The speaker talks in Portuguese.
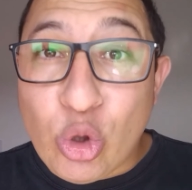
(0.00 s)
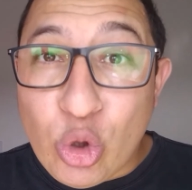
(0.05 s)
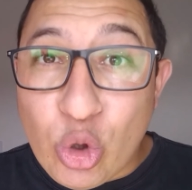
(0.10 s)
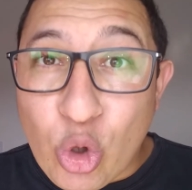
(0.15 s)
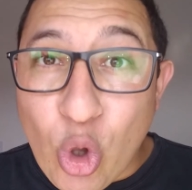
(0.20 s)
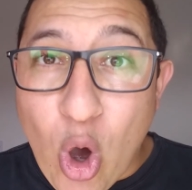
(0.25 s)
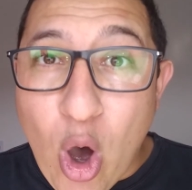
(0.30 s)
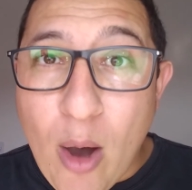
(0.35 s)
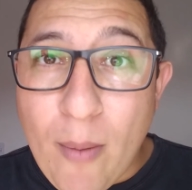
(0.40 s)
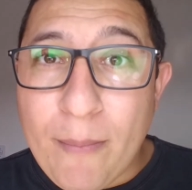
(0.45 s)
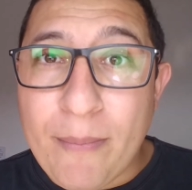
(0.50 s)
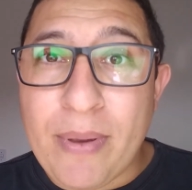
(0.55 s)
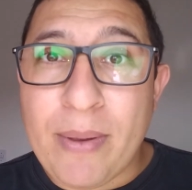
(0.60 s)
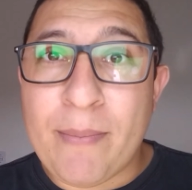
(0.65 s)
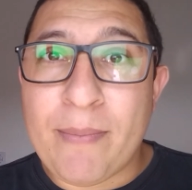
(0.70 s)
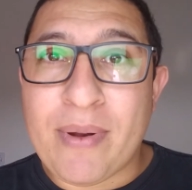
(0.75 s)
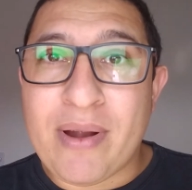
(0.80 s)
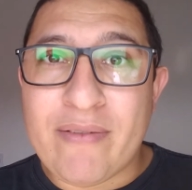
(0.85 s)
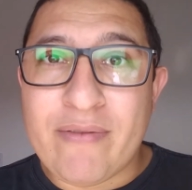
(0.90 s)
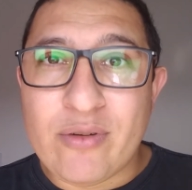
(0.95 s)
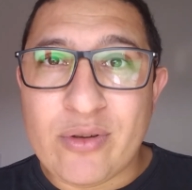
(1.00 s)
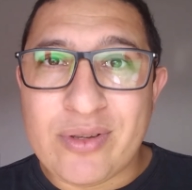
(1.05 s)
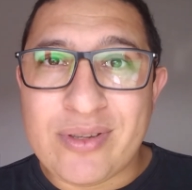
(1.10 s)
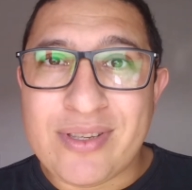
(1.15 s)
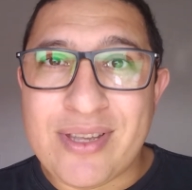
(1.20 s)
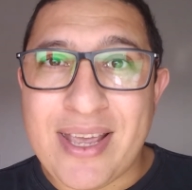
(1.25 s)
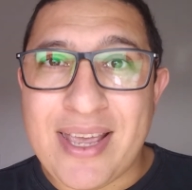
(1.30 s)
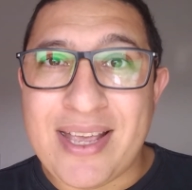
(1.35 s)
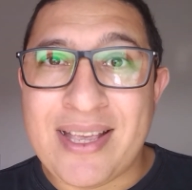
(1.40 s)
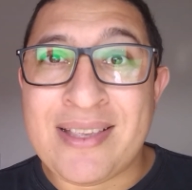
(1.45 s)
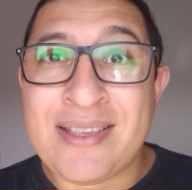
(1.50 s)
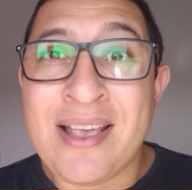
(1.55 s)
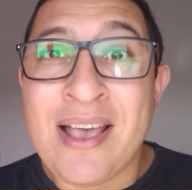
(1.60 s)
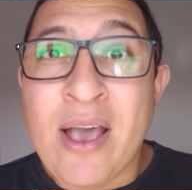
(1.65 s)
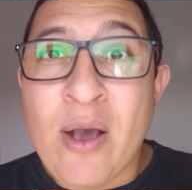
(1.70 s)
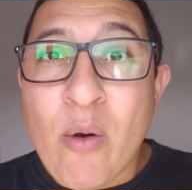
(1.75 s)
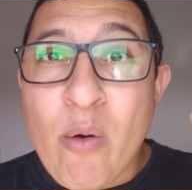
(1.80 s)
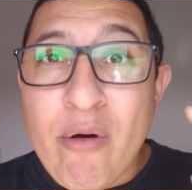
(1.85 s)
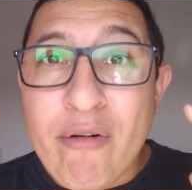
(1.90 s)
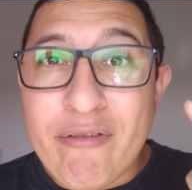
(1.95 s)
top para vocês.
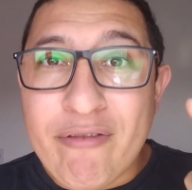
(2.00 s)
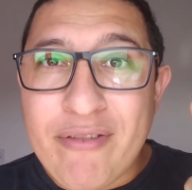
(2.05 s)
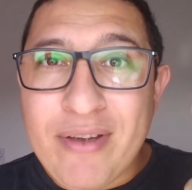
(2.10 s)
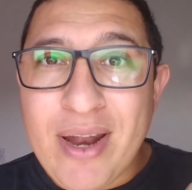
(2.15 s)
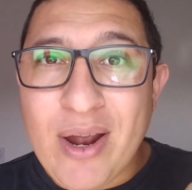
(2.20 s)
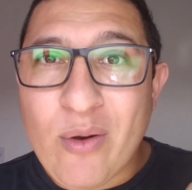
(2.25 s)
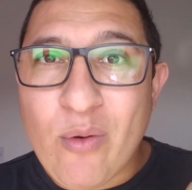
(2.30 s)
Confira